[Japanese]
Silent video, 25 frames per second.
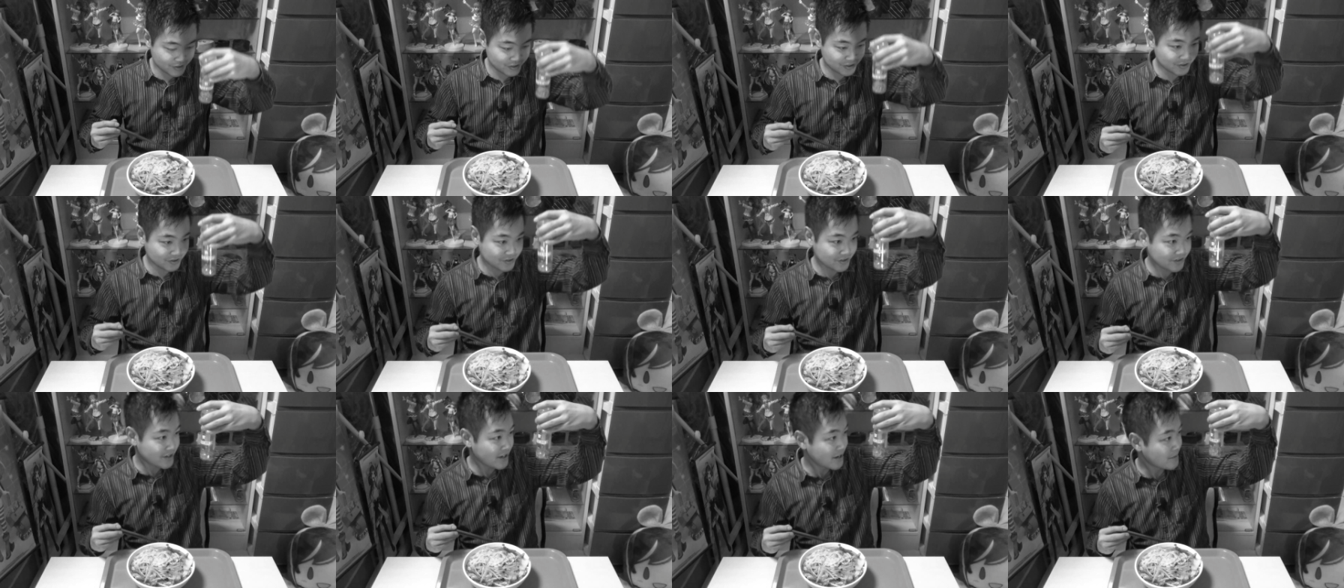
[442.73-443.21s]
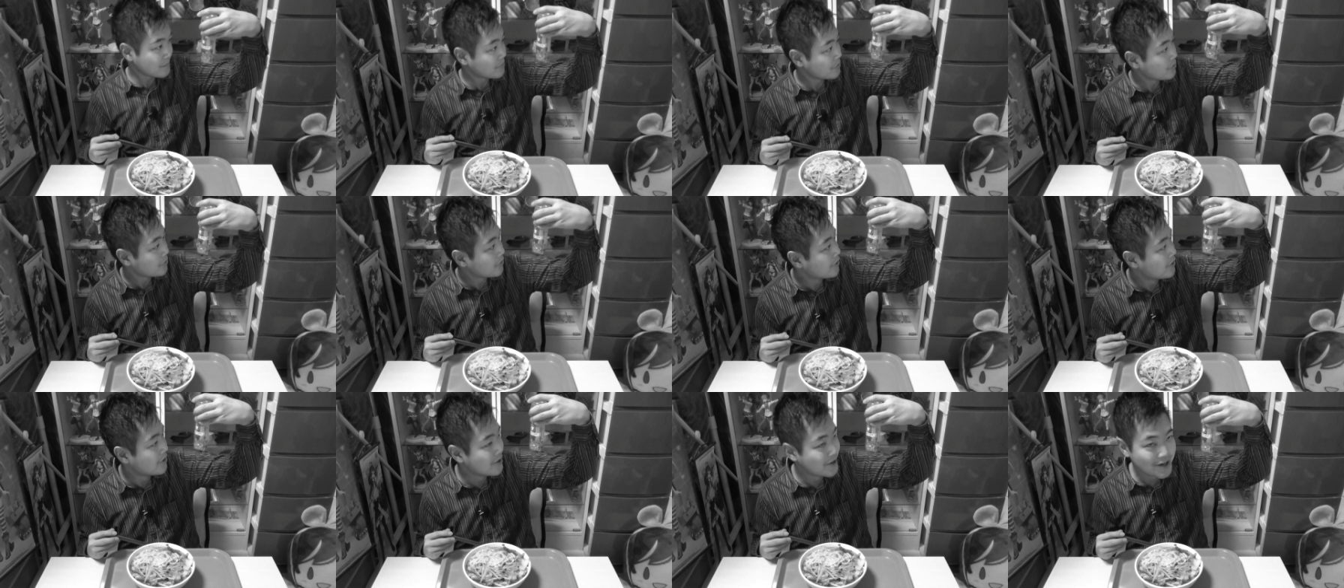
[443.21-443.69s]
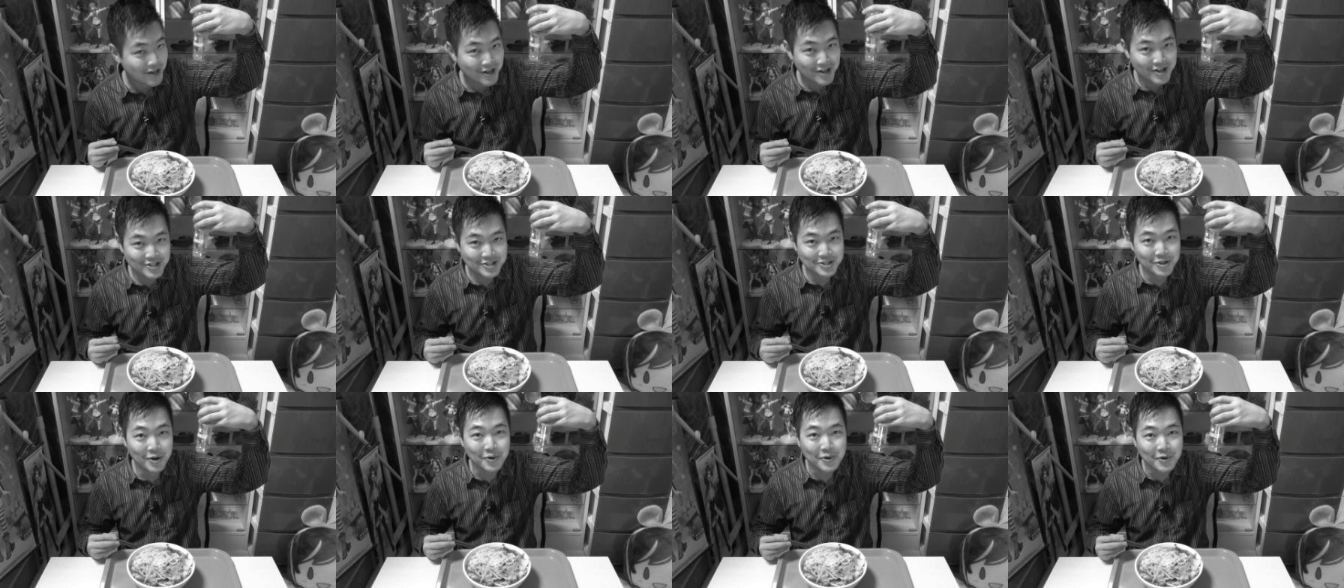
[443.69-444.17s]
うすんげえも
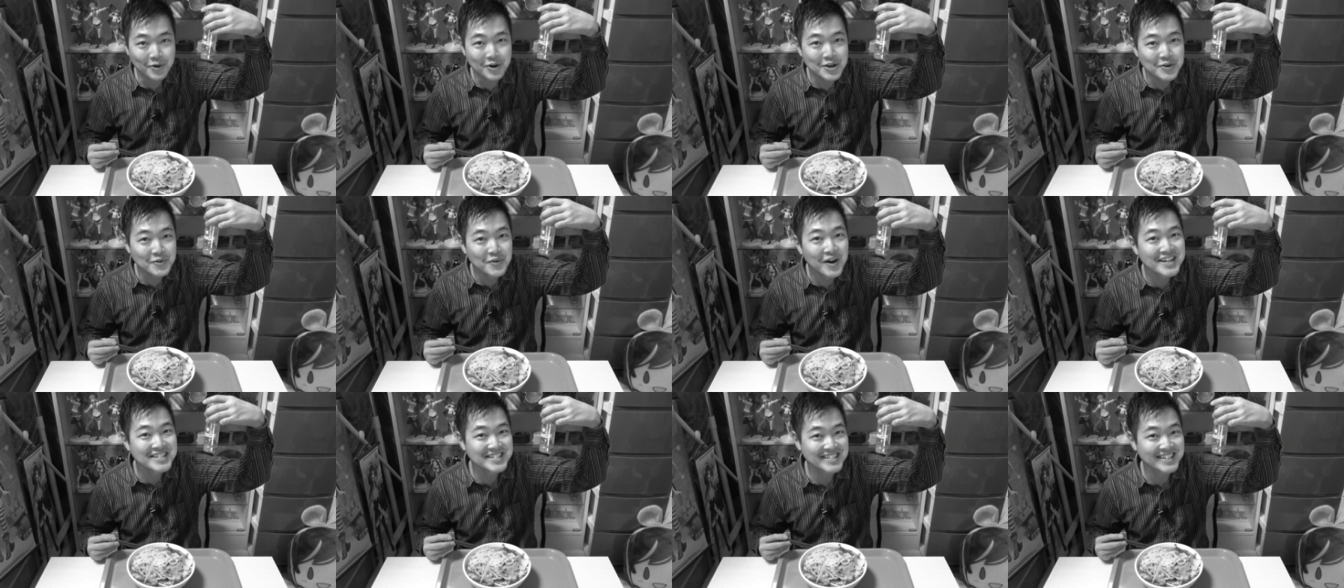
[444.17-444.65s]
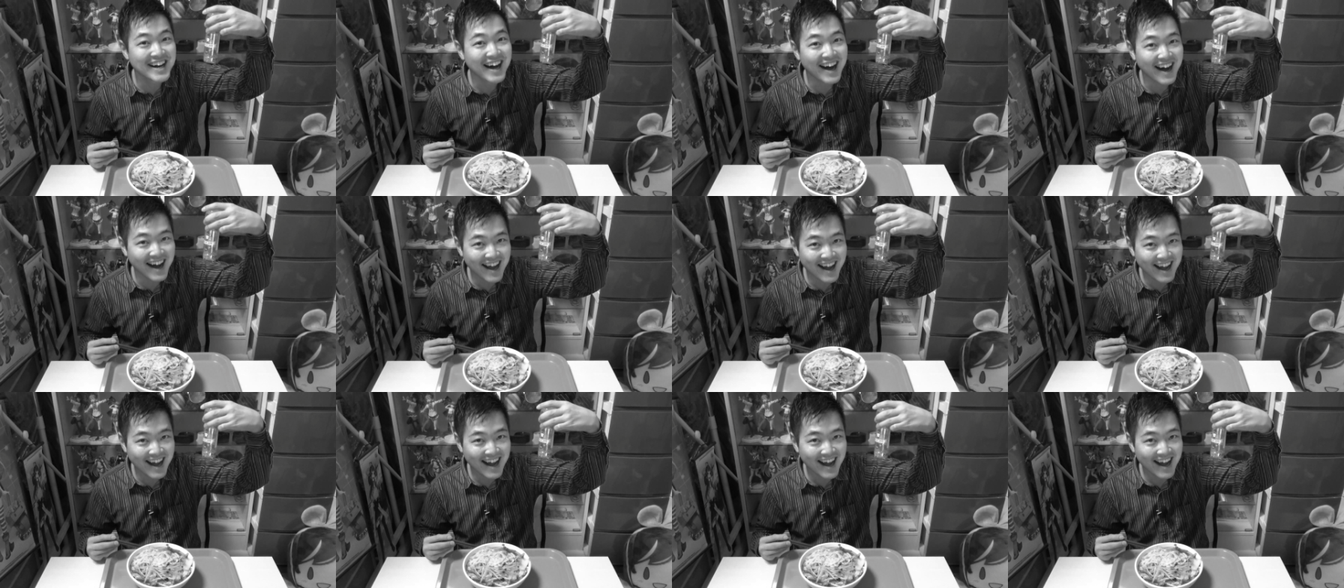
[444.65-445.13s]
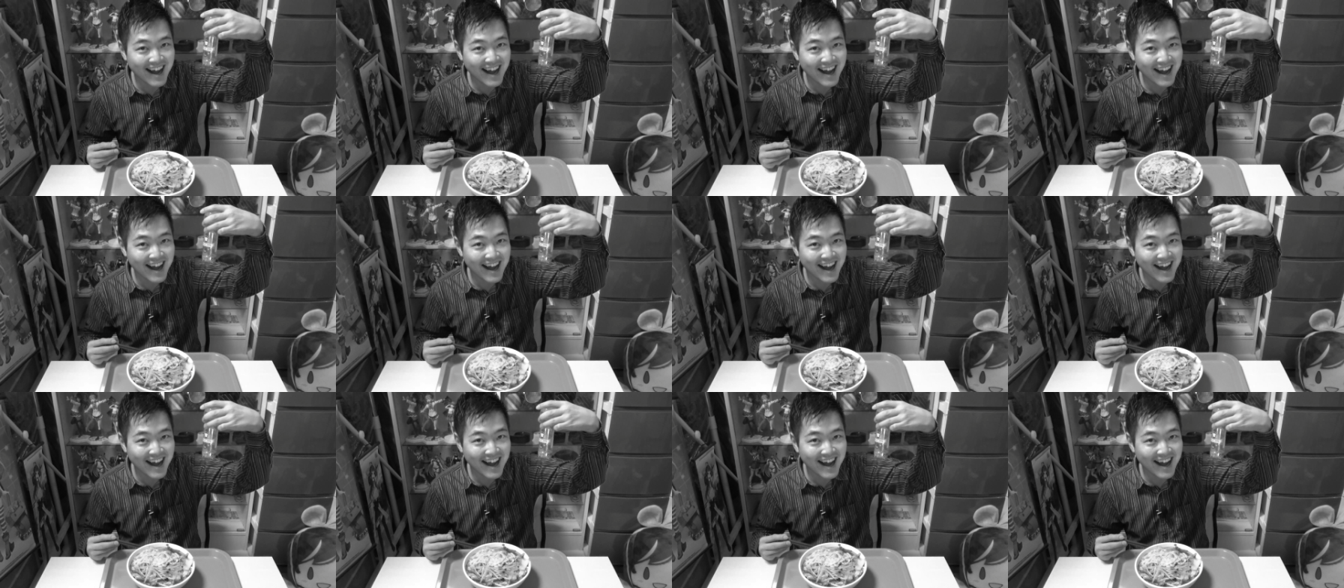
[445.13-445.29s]
う残りわずか